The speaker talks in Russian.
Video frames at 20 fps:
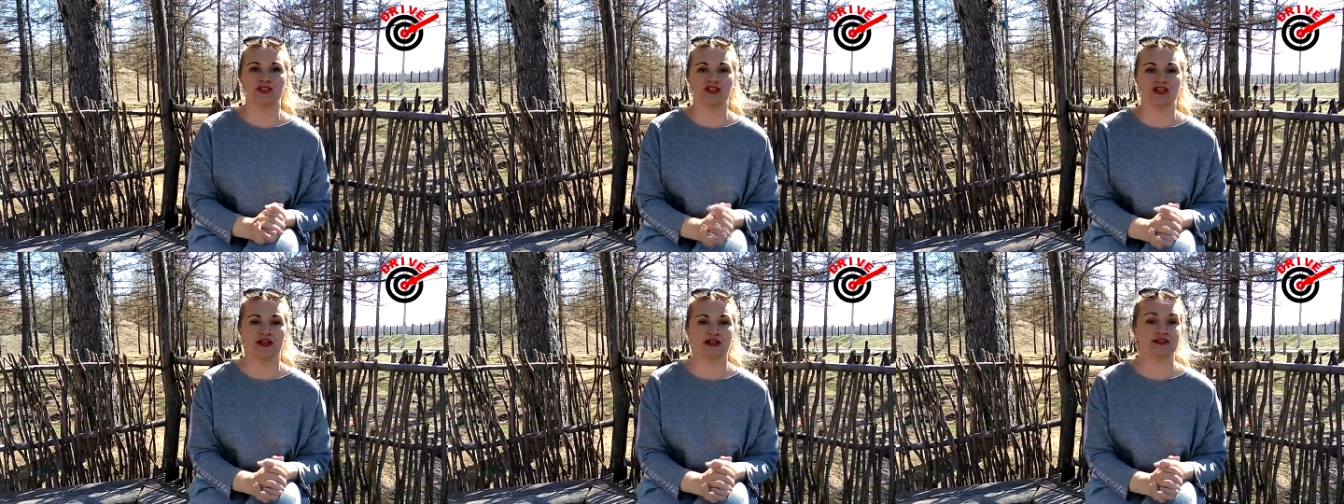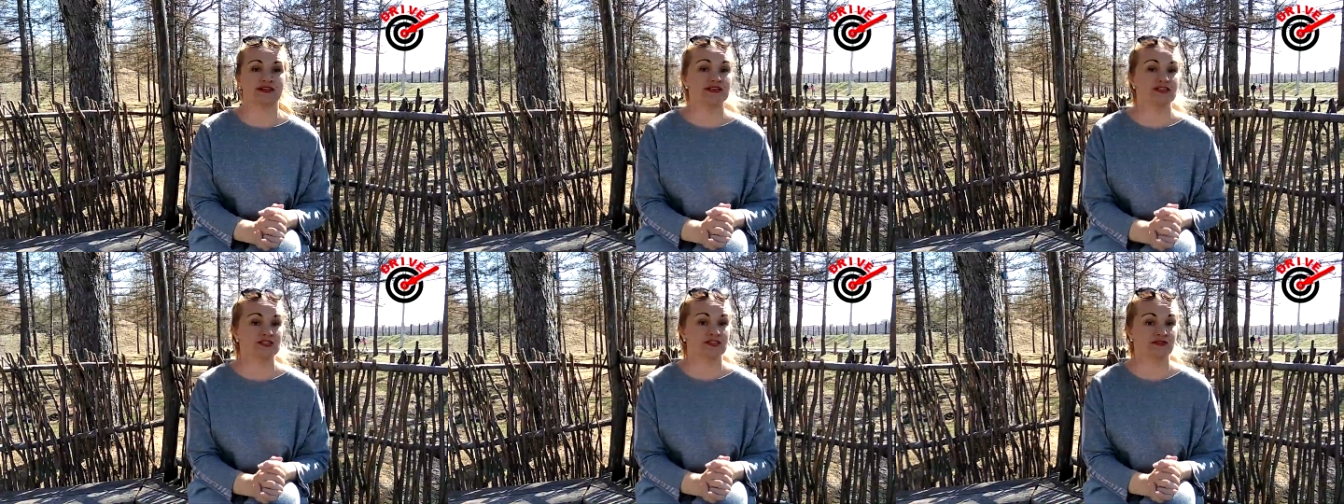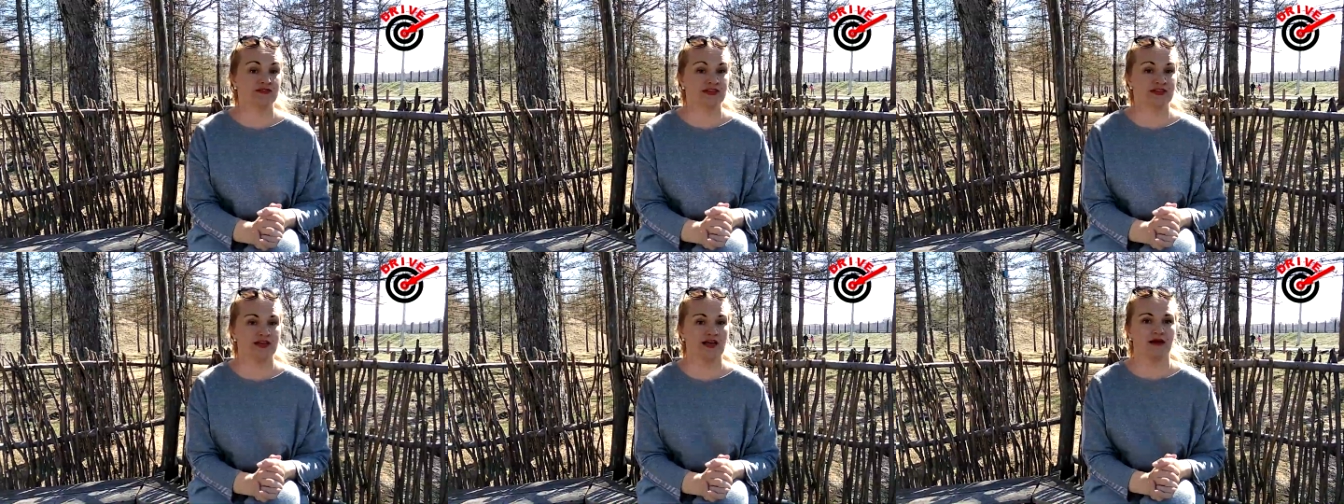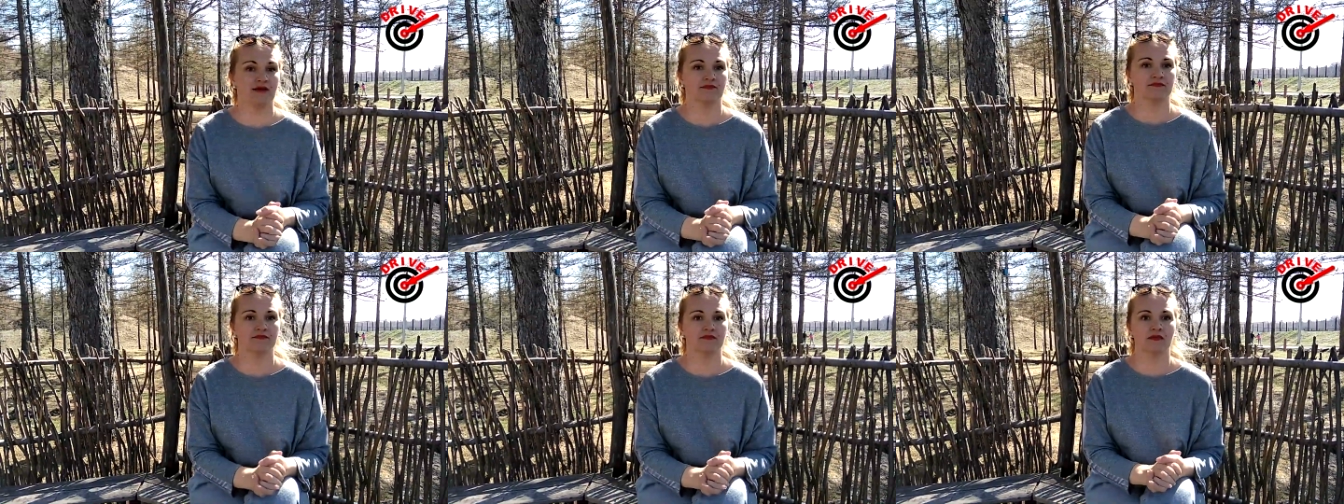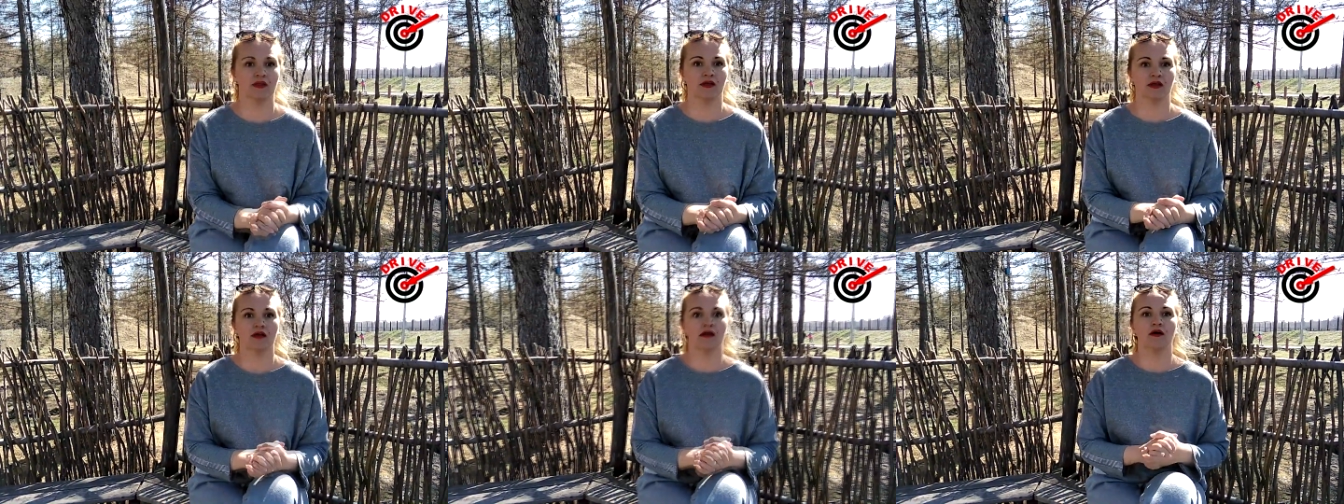начале нашего дня.
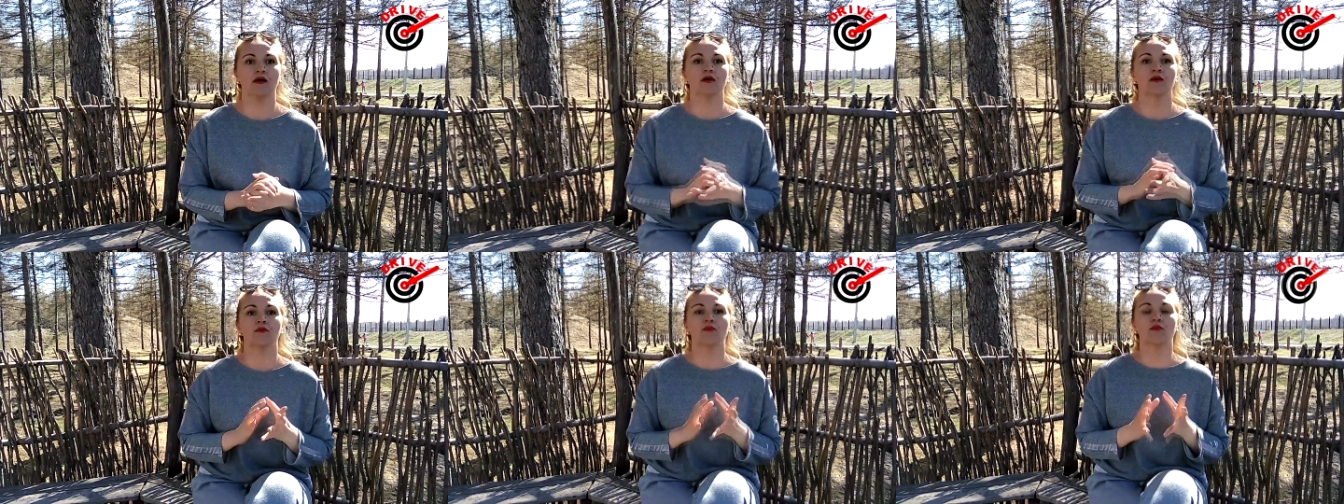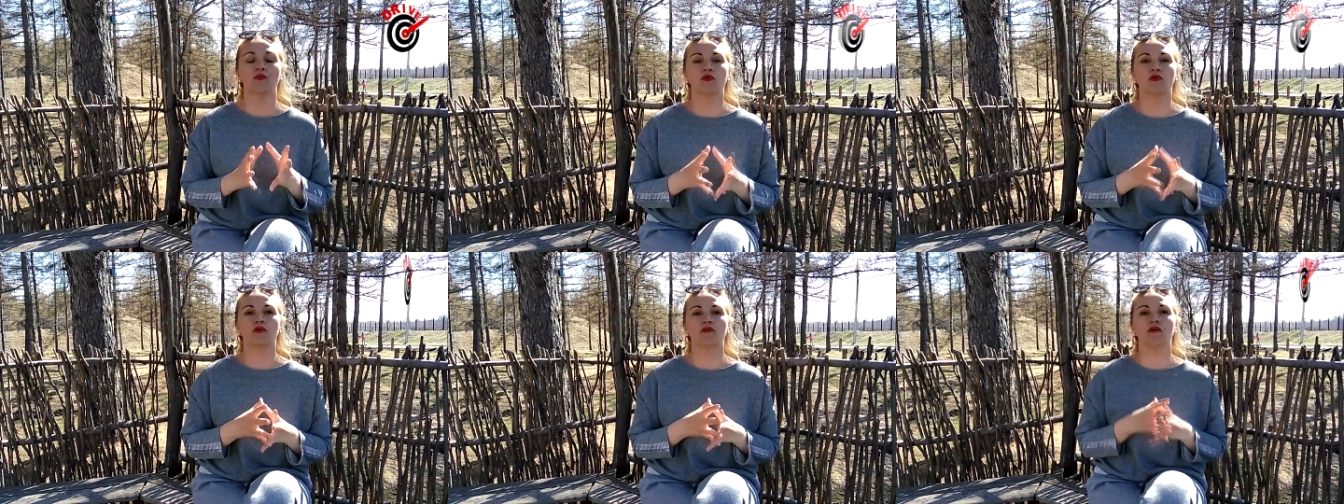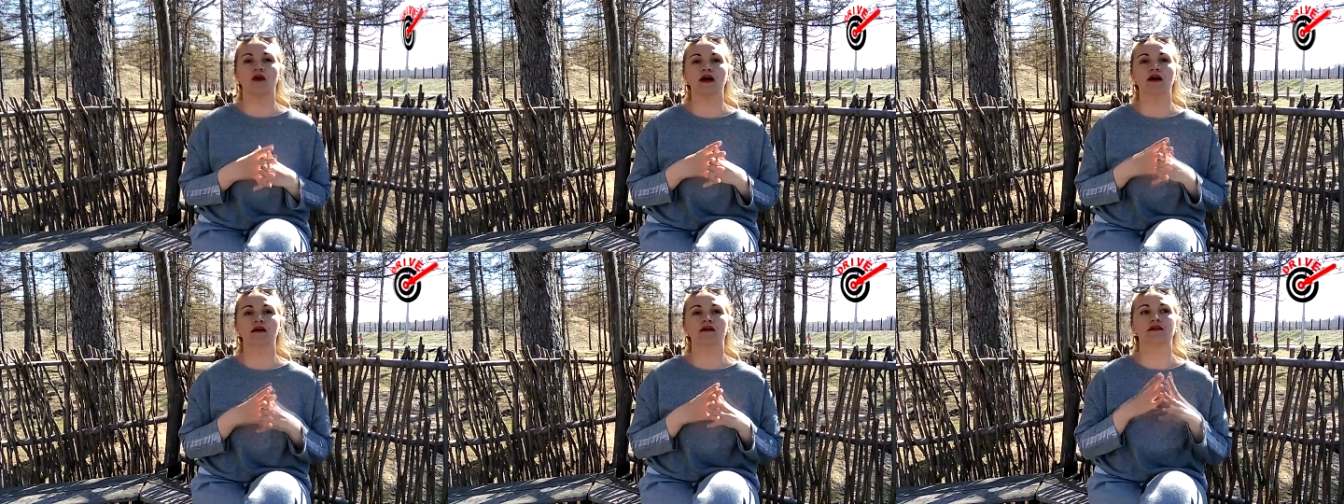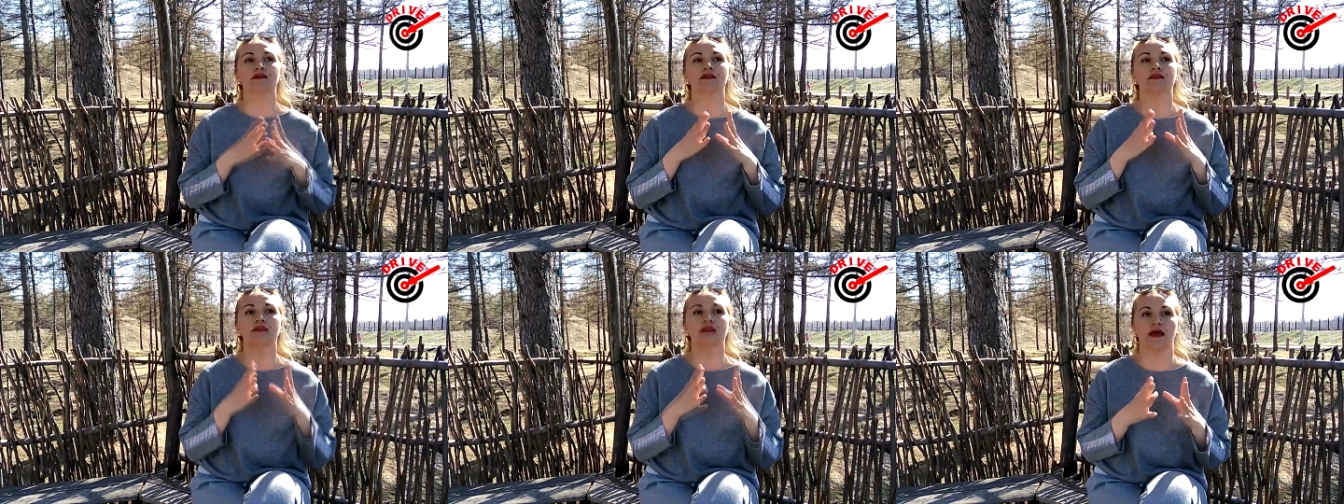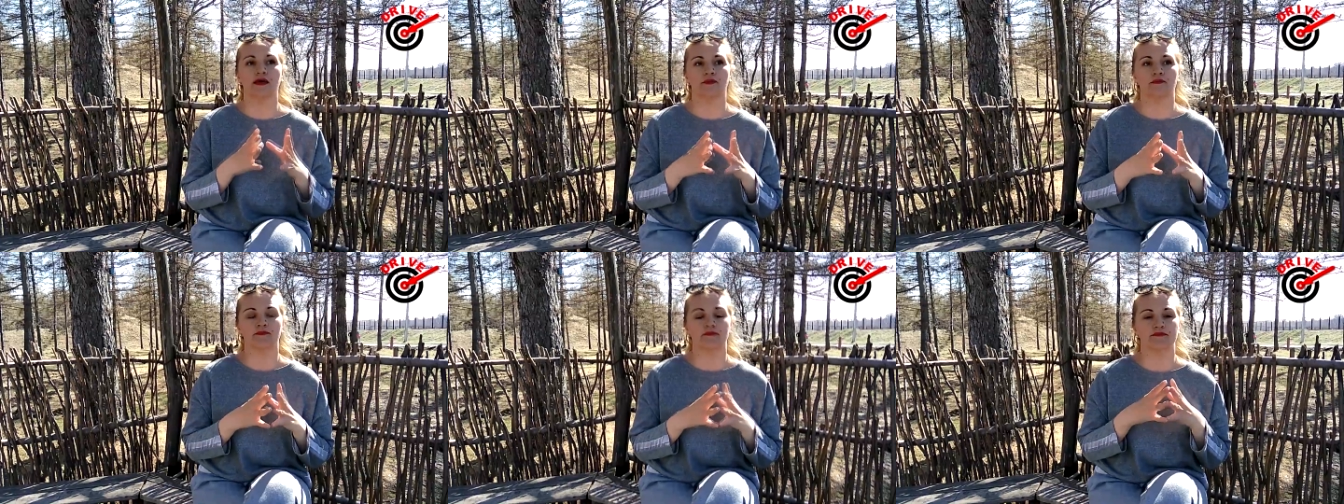Буква
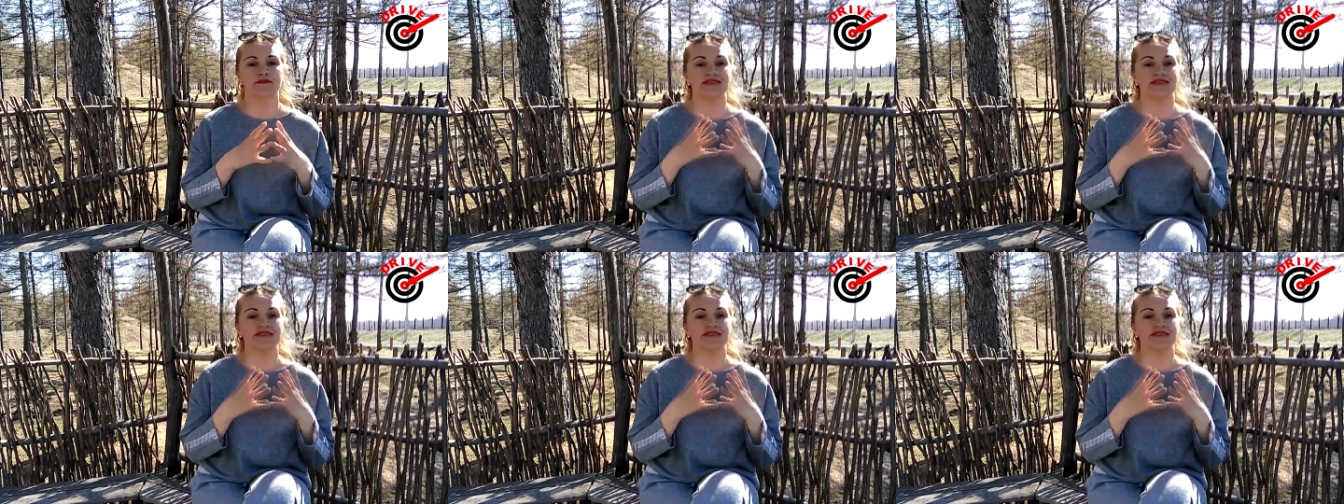«Д»